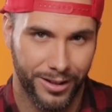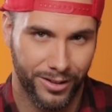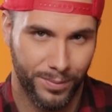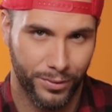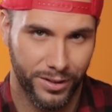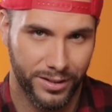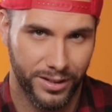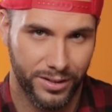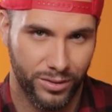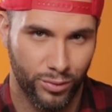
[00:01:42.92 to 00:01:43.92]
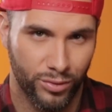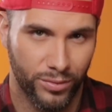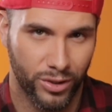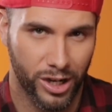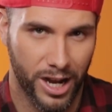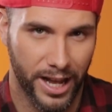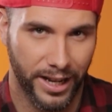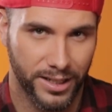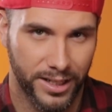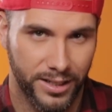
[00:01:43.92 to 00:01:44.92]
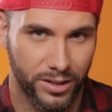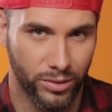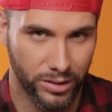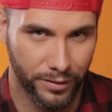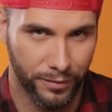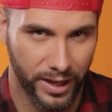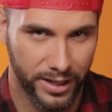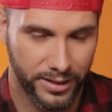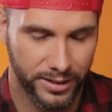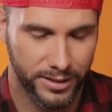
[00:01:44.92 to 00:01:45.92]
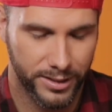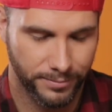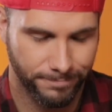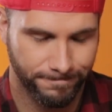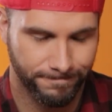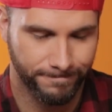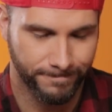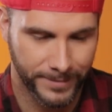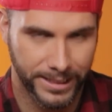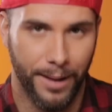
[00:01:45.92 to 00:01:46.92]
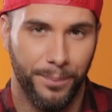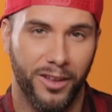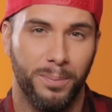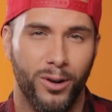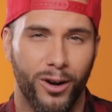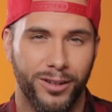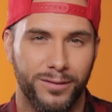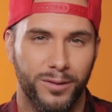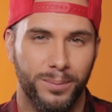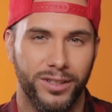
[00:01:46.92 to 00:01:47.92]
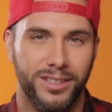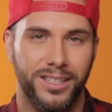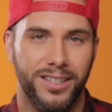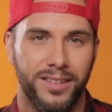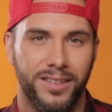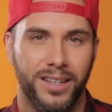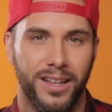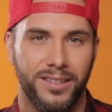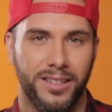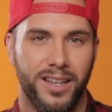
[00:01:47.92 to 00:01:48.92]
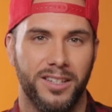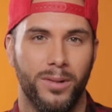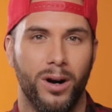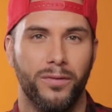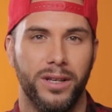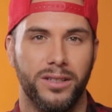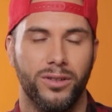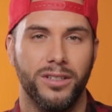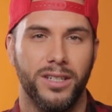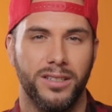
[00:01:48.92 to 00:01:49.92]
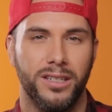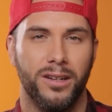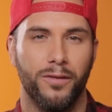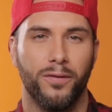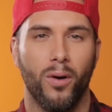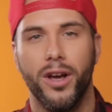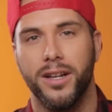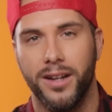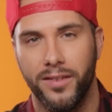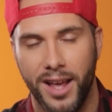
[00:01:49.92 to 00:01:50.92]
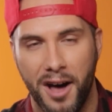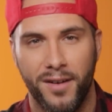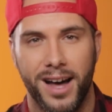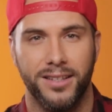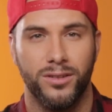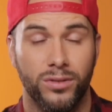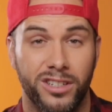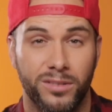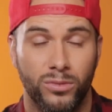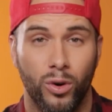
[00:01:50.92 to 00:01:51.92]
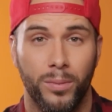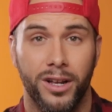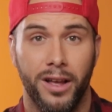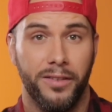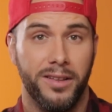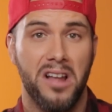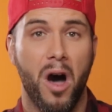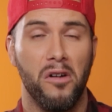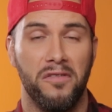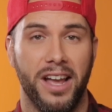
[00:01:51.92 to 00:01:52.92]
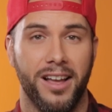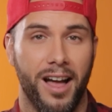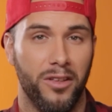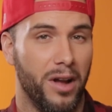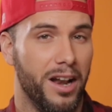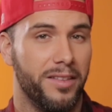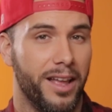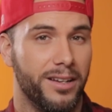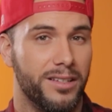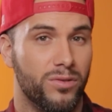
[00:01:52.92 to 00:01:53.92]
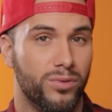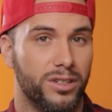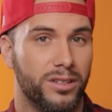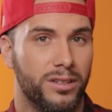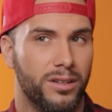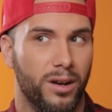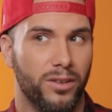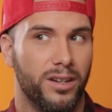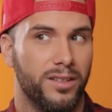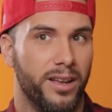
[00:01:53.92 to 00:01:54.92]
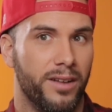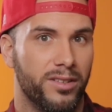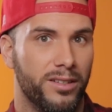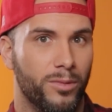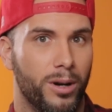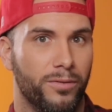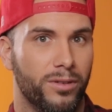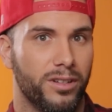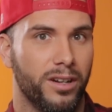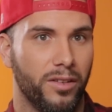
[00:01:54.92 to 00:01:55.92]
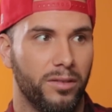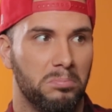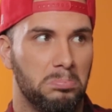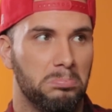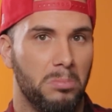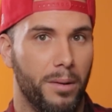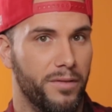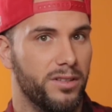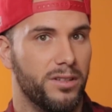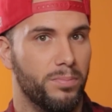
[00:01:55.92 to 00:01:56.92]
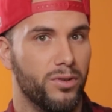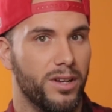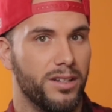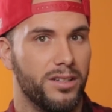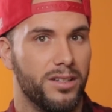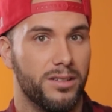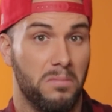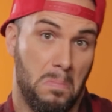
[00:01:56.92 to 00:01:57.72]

dass Britannies Tumor eigentlich ungefähr ja, das bedeutet für Brittany, sie kann sich jetzt erstmal auf ihr Töchterchen freuen, das sie erwartet und die Symptome sind auch weg. Also alles eigentlich gut. Außer das Teil, was in ihrem Kopf noch drin ist. Auch wenn es nicht bösartig ist.